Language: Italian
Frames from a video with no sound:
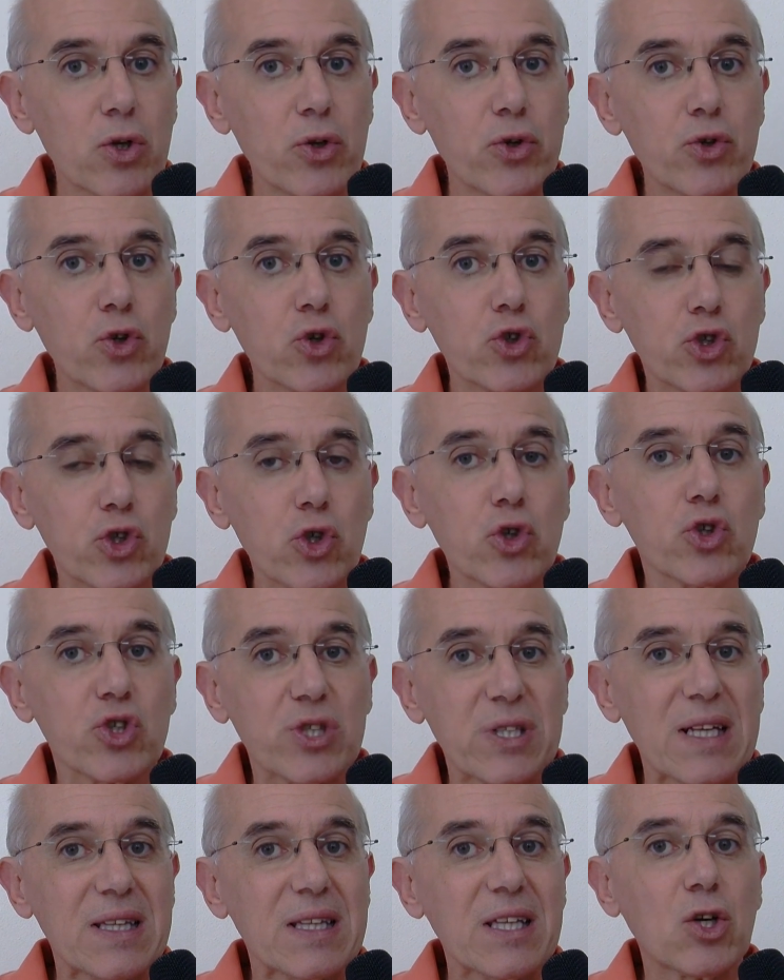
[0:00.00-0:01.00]
non sono
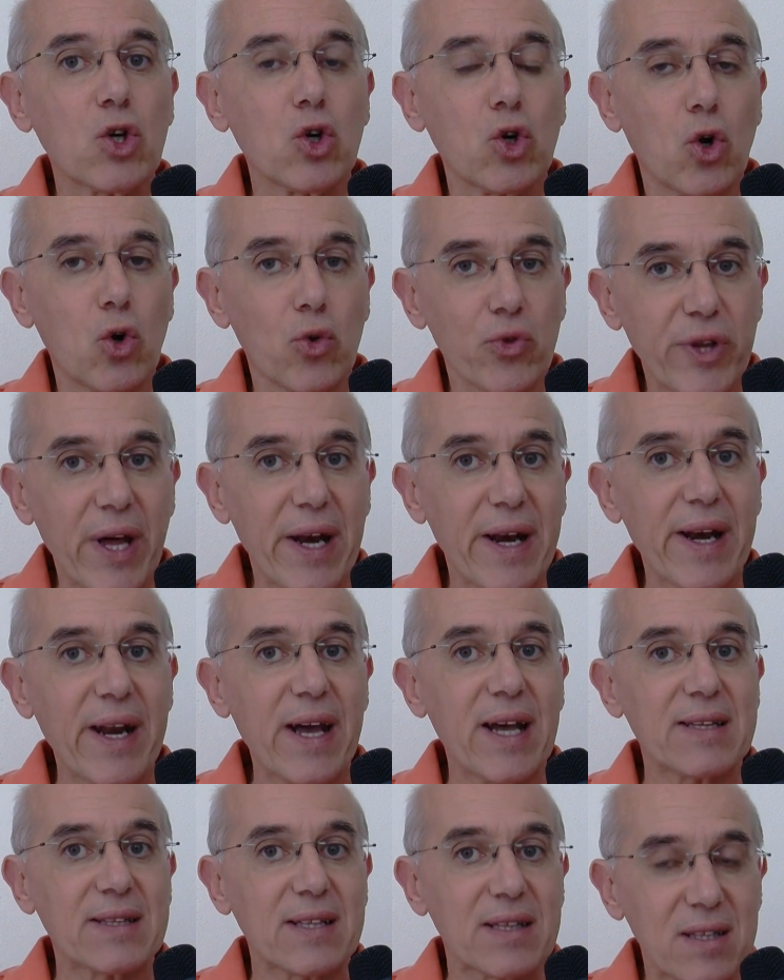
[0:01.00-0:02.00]
stati
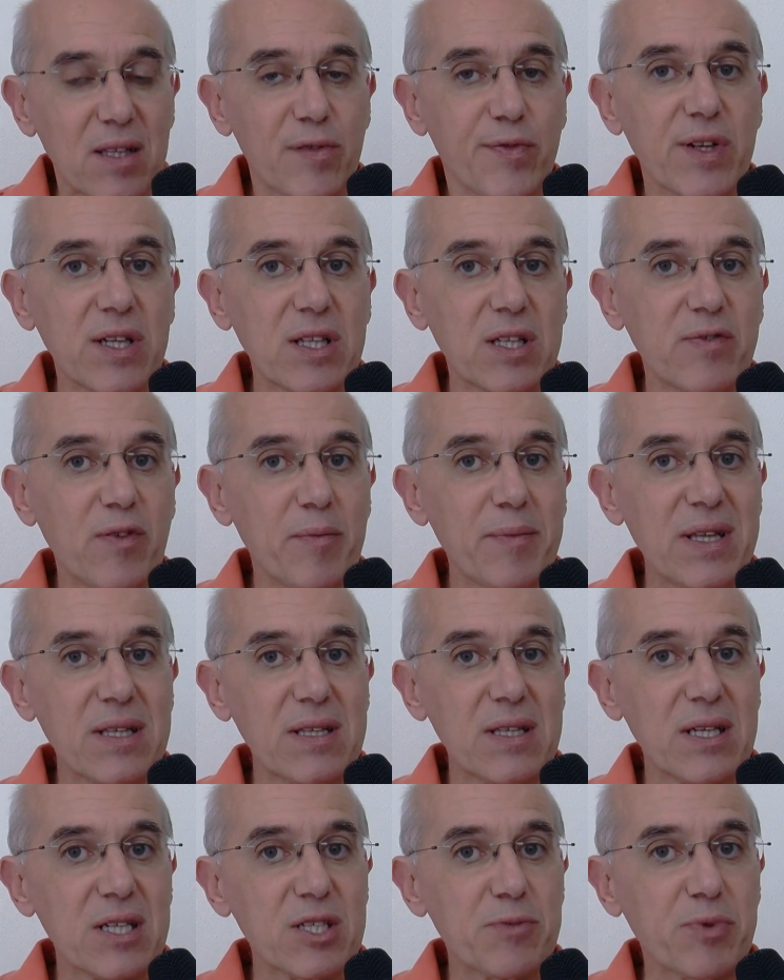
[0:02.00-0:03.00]
condannati
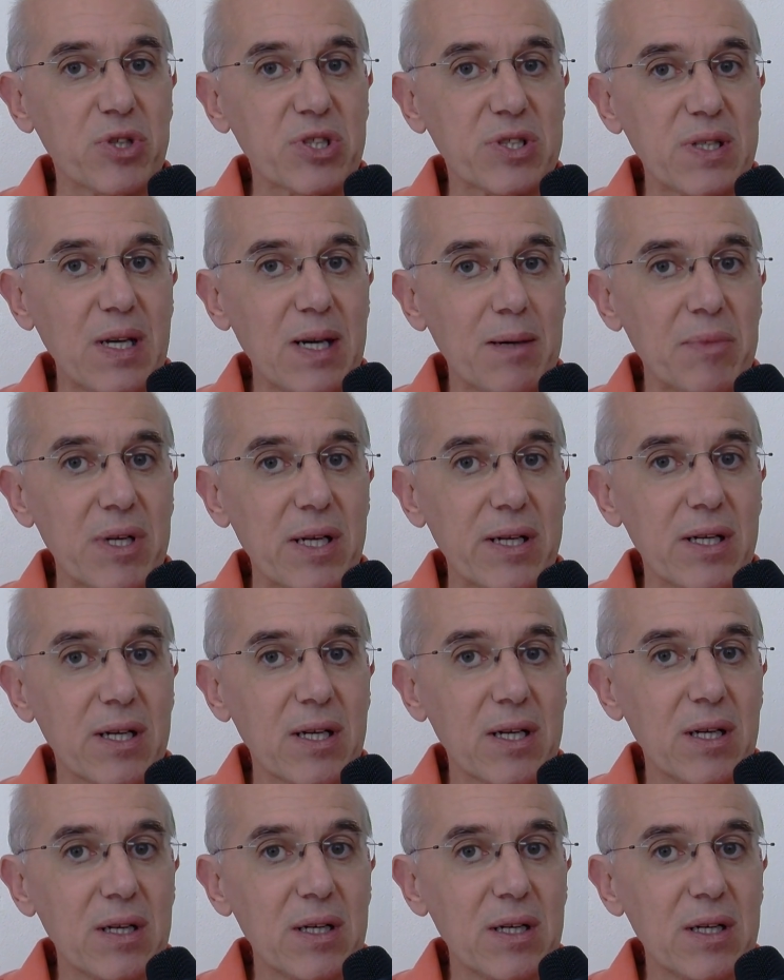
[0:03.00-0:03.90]
definitivamente i responsabili.